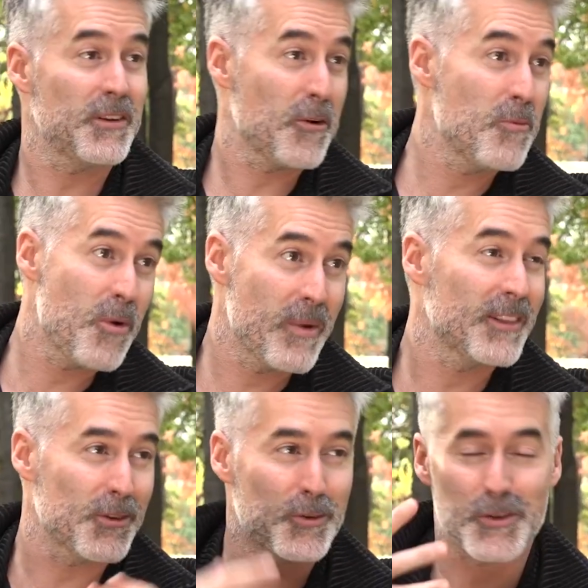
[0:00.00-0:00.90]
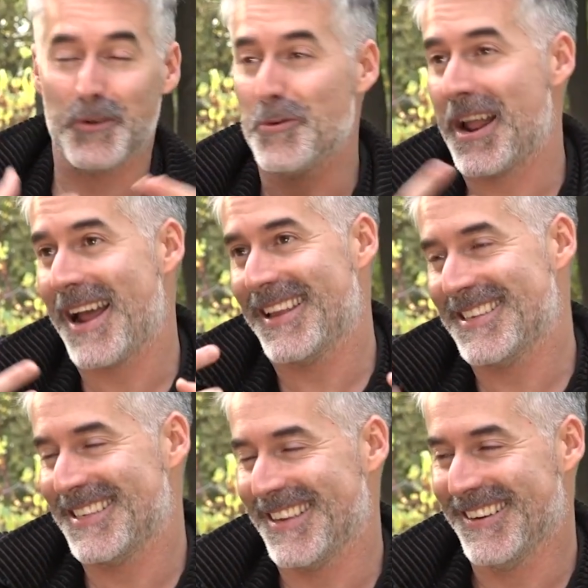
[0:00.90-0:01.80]
En algún momento en su celular,
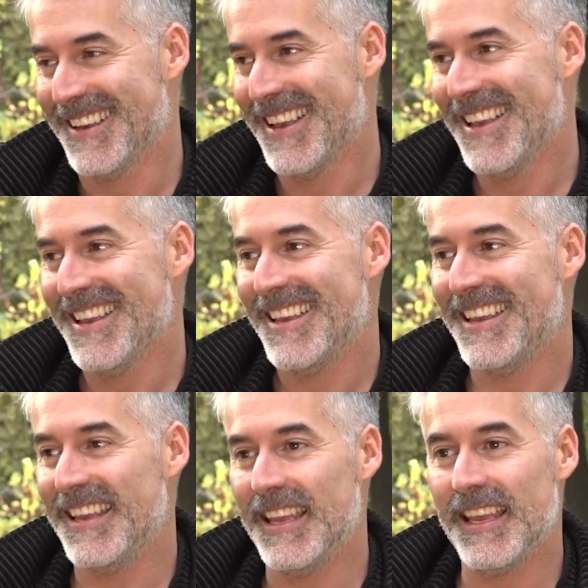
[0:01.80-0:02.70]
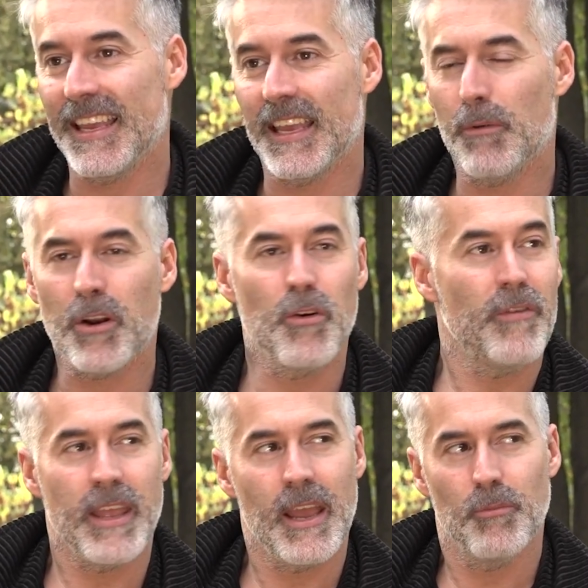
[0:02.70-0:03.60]
que sí y, bueno, no
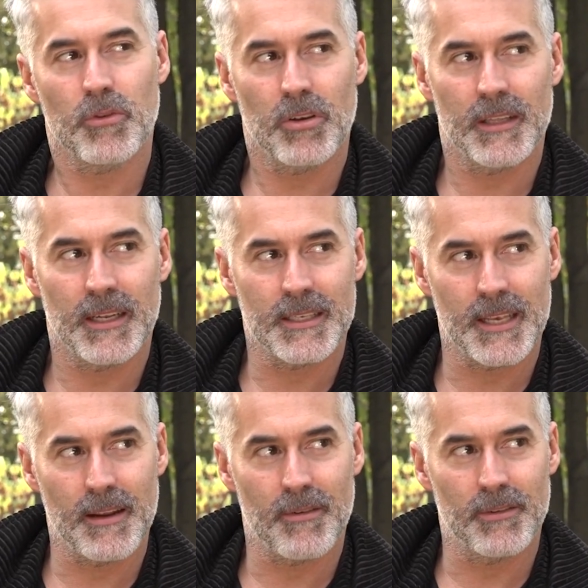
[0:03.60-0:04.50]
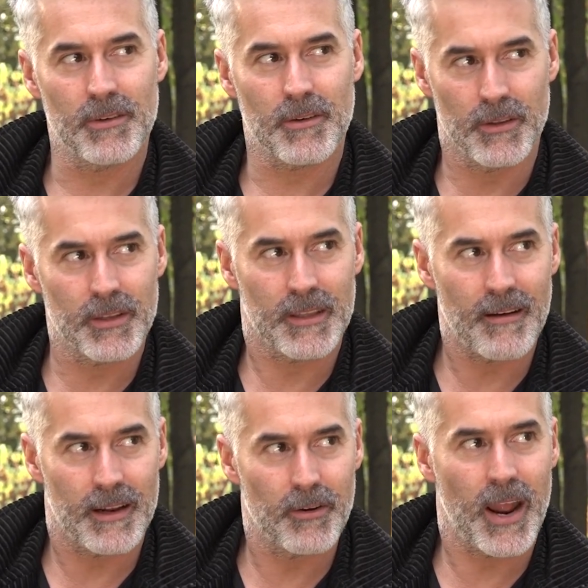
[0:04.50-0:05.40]
veía mucho la teleserie cuando, cuando
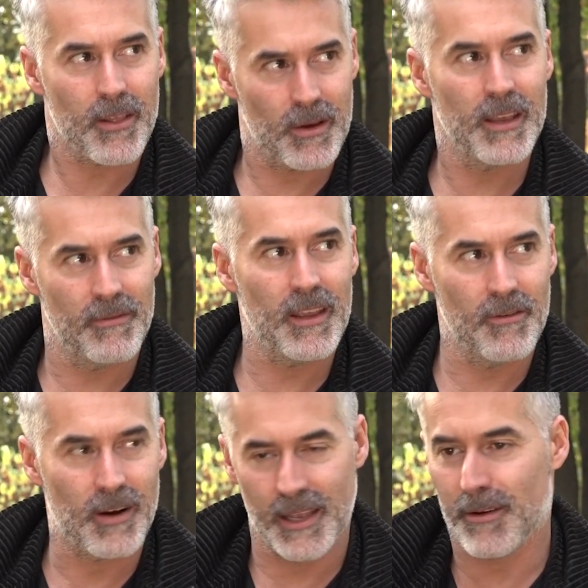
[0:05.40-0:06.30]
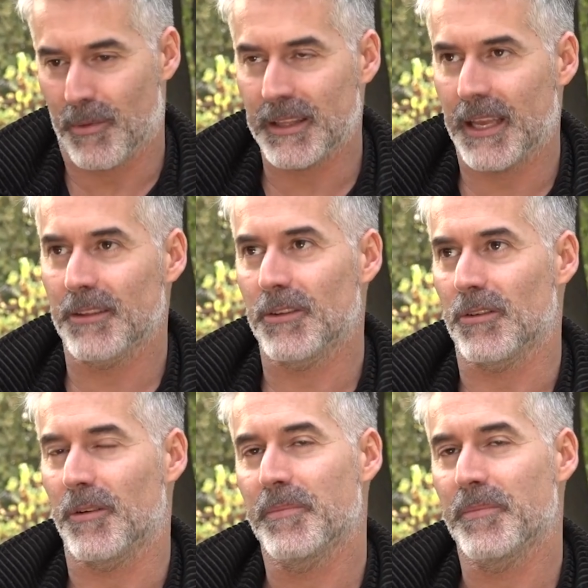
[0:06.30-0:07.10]
estaba Leonardo ahí vivo, ahí como atento y todo.